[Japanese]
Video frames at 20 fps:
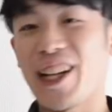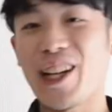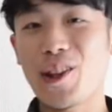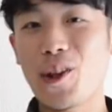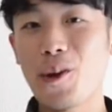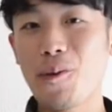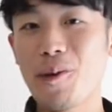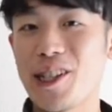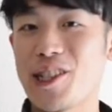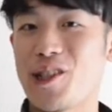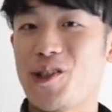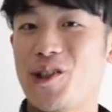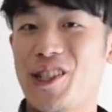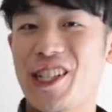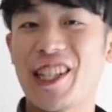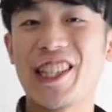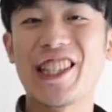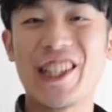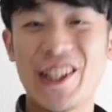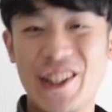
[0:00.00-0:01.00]
ケットバージョン
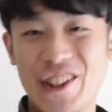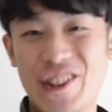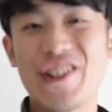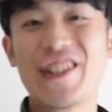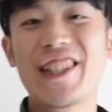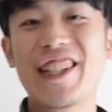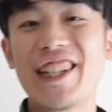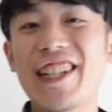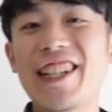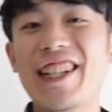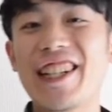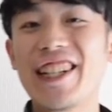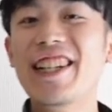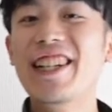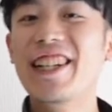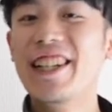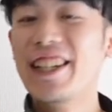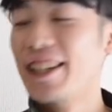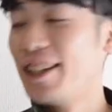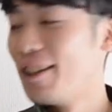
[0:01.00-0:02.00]
じゃんっていう、
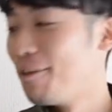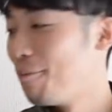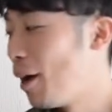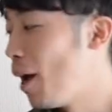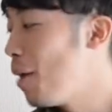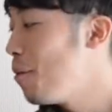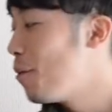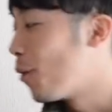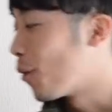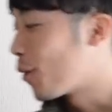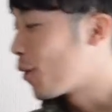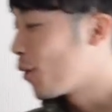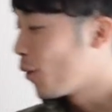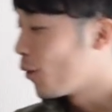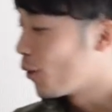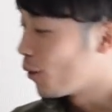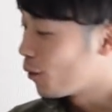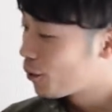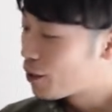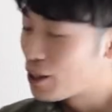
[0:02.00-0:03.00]
まあ、
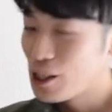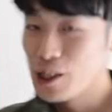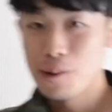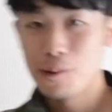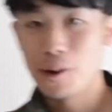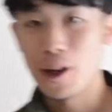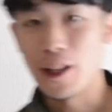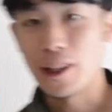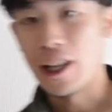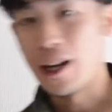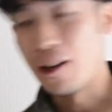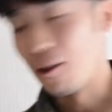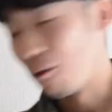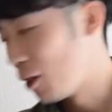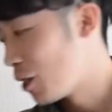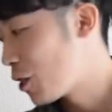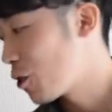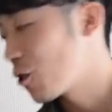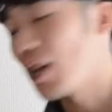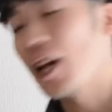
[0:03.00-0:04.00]
M65 の普通のものだったら
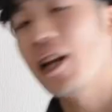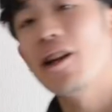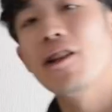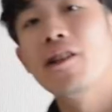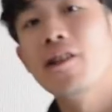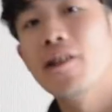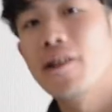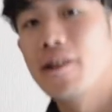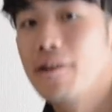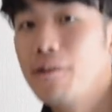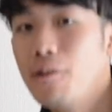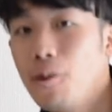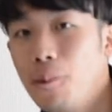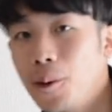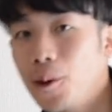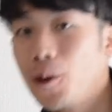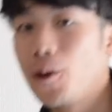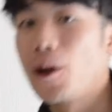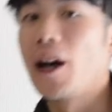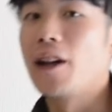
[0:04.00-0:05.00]
フィッシュテールの
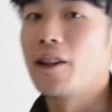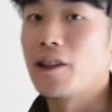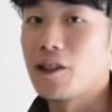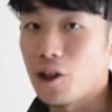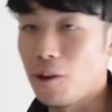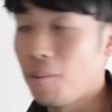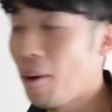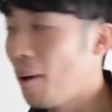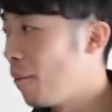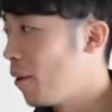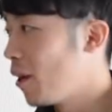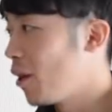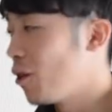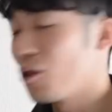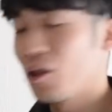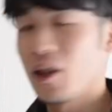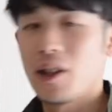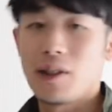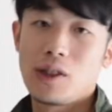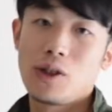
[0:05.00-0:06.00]
ものがあるんですけど、まあ、
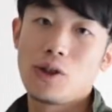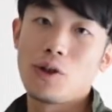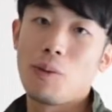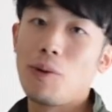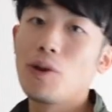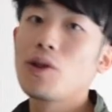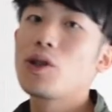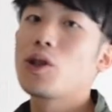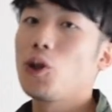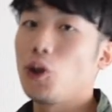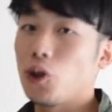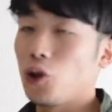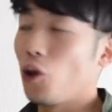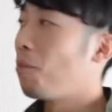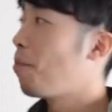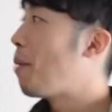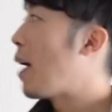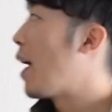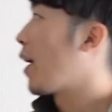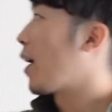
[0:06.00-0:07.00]
通称
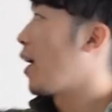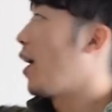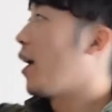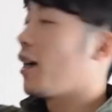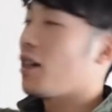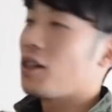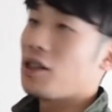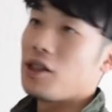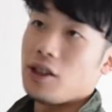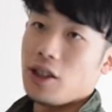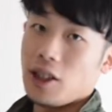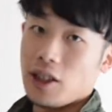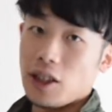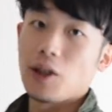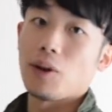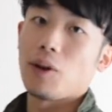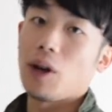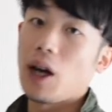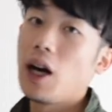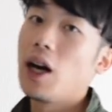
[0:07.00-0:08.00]
モッツコートパーカーがついてて
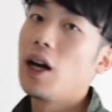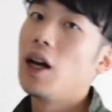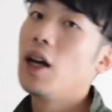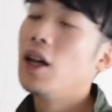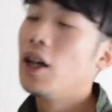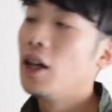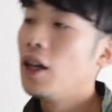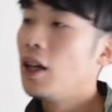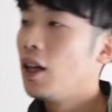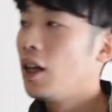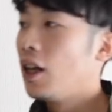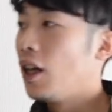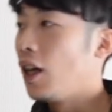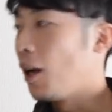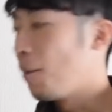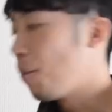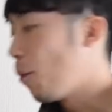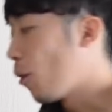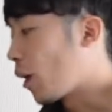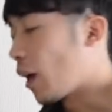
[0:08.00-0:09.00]
とか、
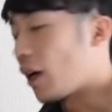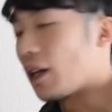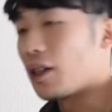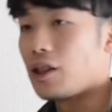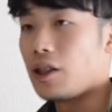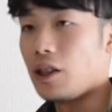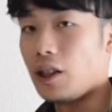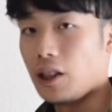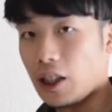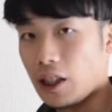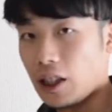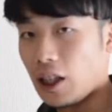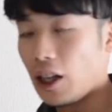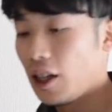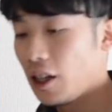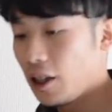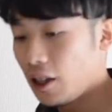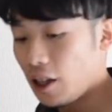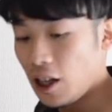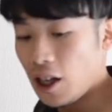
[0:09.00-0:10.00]
えー、ポッケがついてて
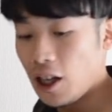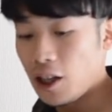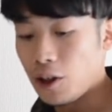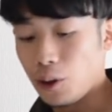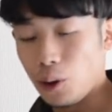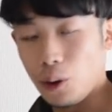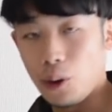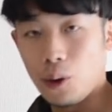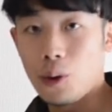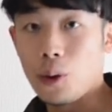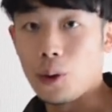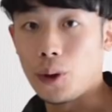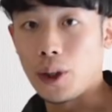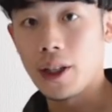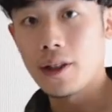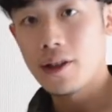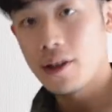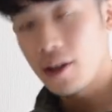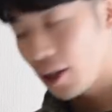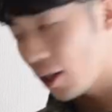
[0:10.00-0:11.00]
であのドローコード
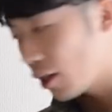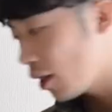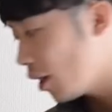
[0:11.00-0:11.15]
がついて